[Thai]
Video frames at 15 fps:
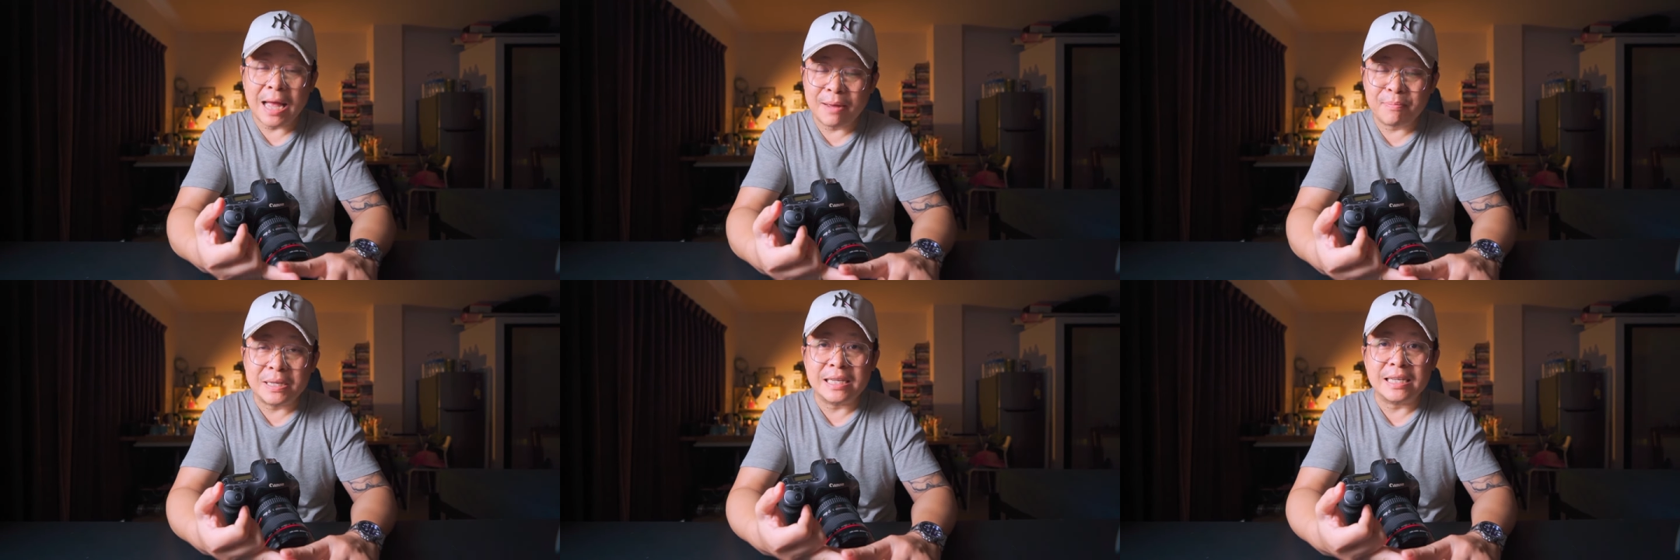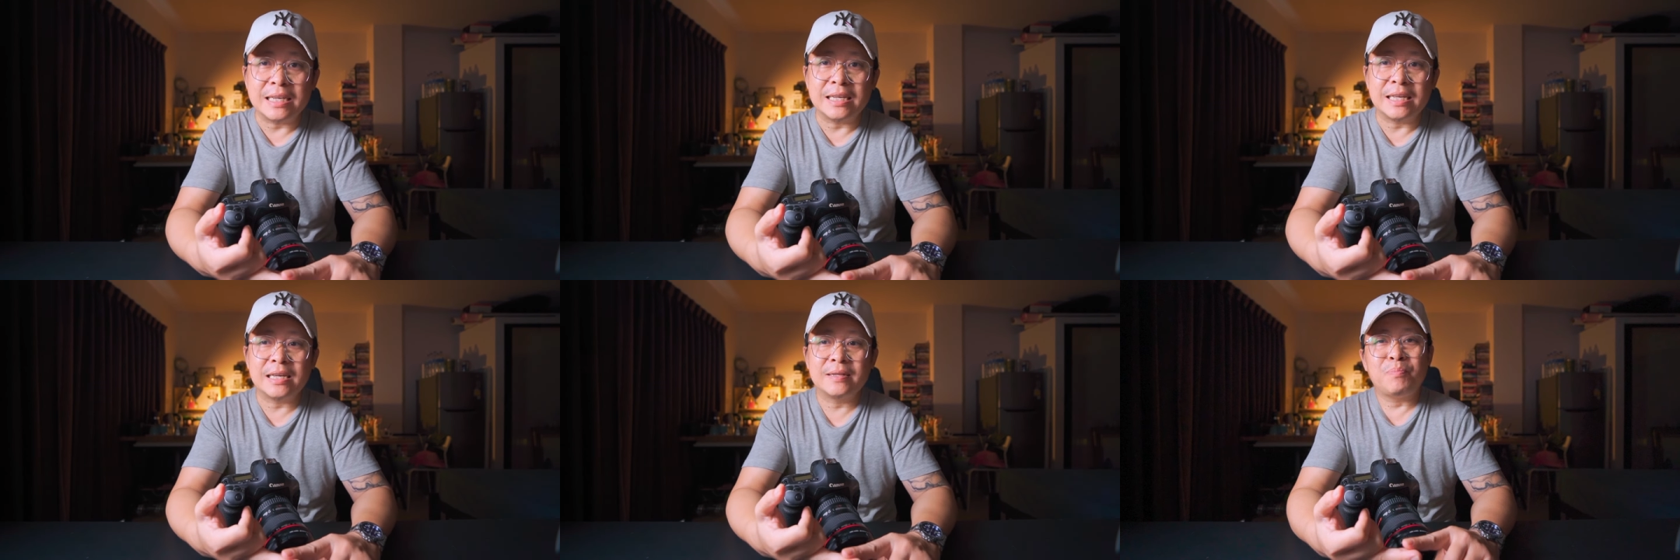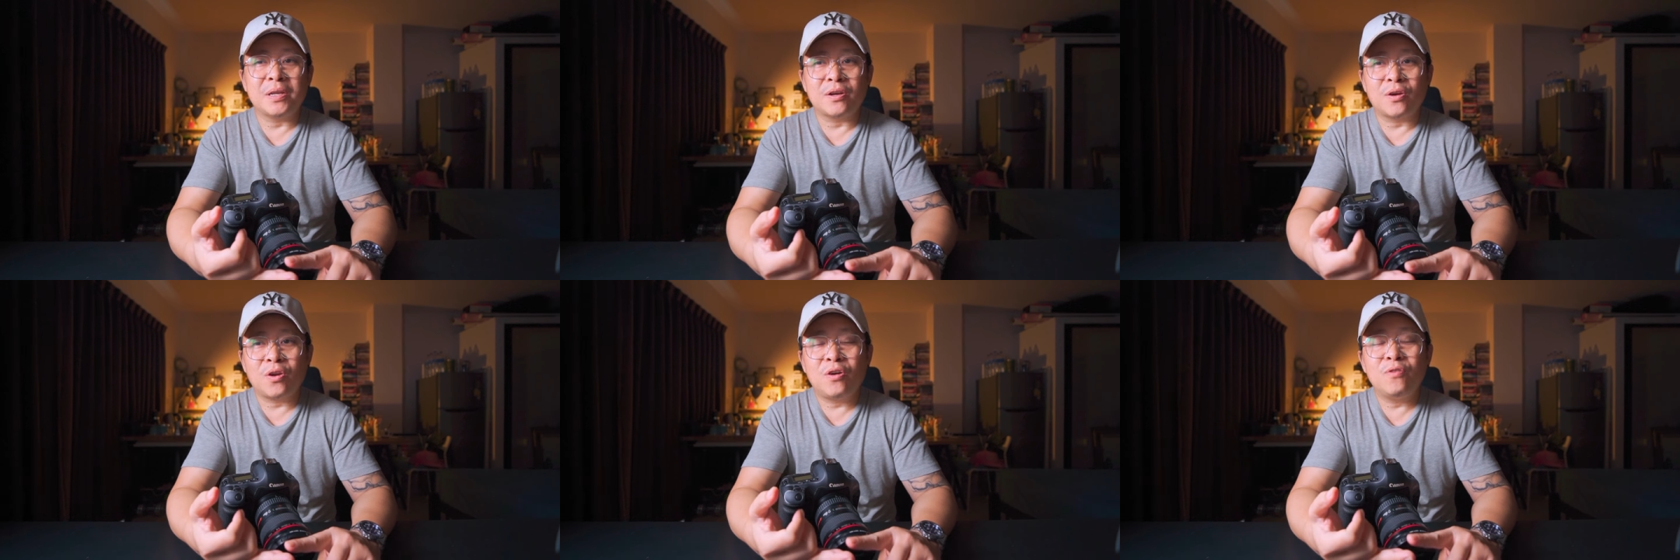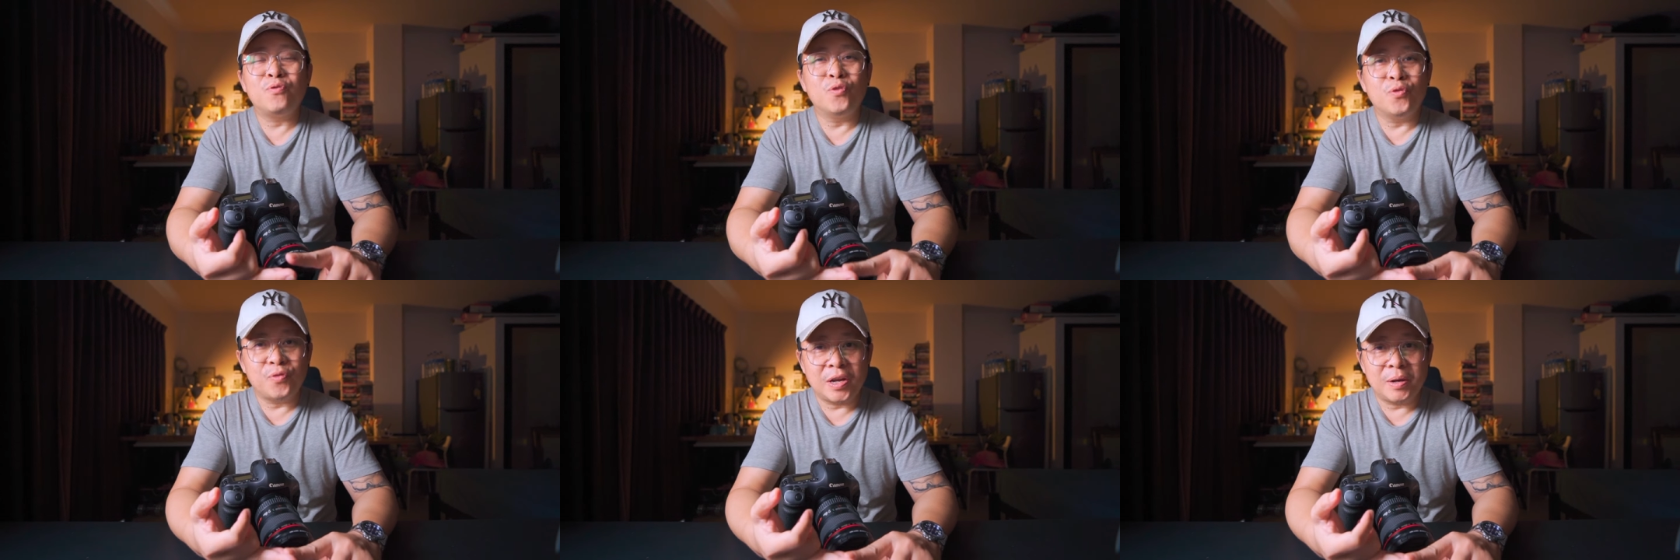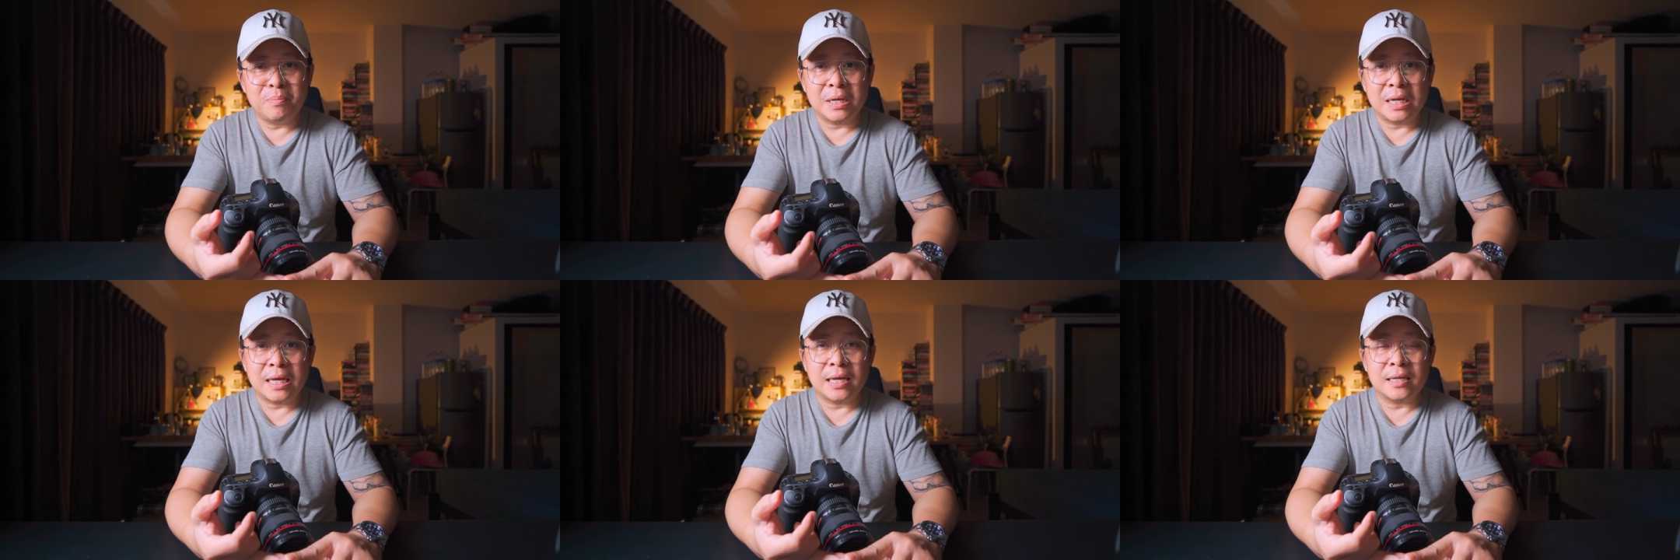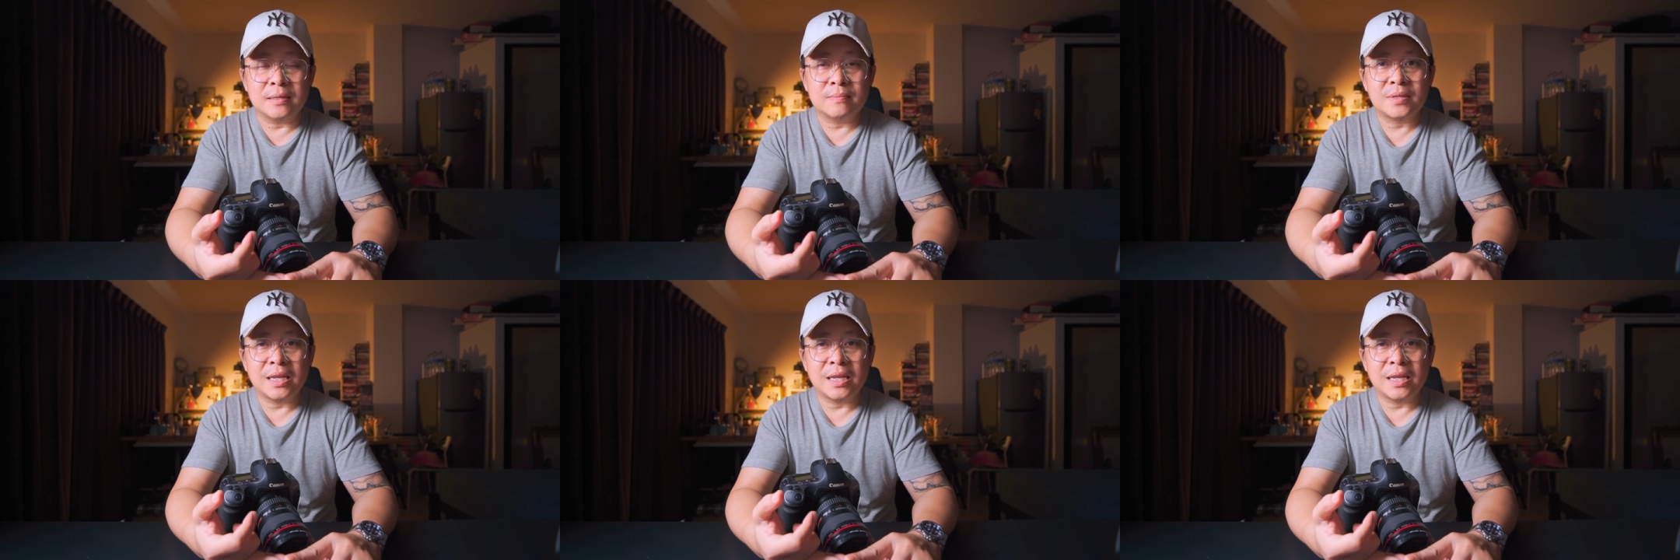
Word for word: RP เนี่ยเป็นกล้อง Full Frame เหมือนกัน